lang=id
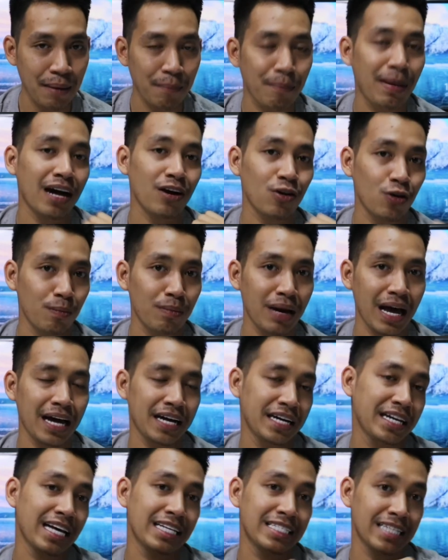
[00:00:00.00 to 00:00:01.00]

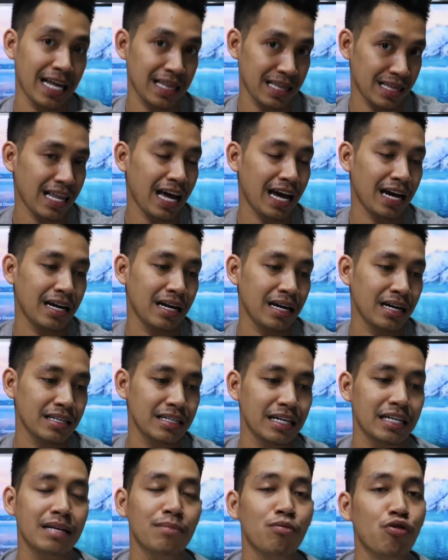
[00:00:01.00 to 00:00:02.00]
Maklumlah dia jantan,
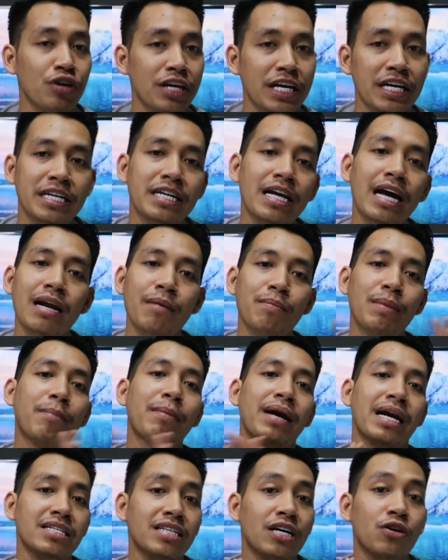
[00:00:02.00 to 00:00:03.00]
jadi mungkin dia lebih
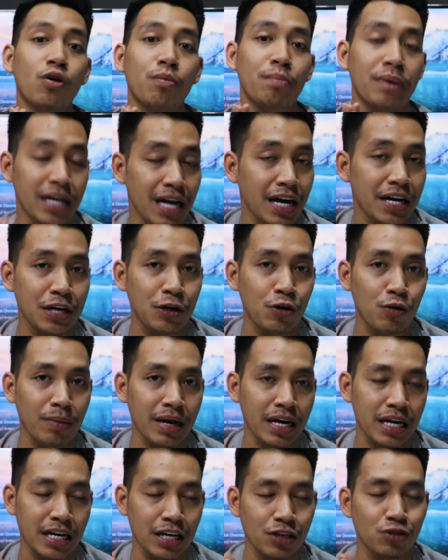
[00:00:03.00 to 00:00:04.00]
merasa dominan di
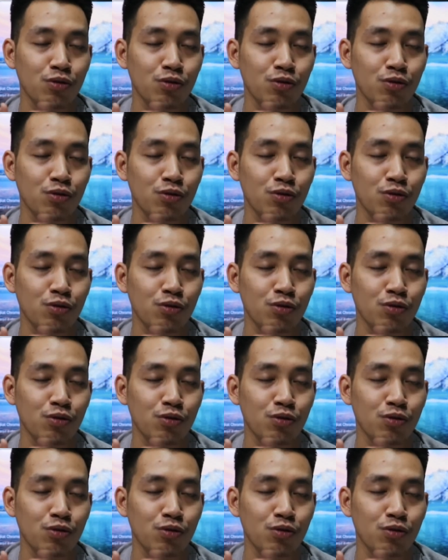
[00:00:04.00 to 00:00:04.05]
rumah ini.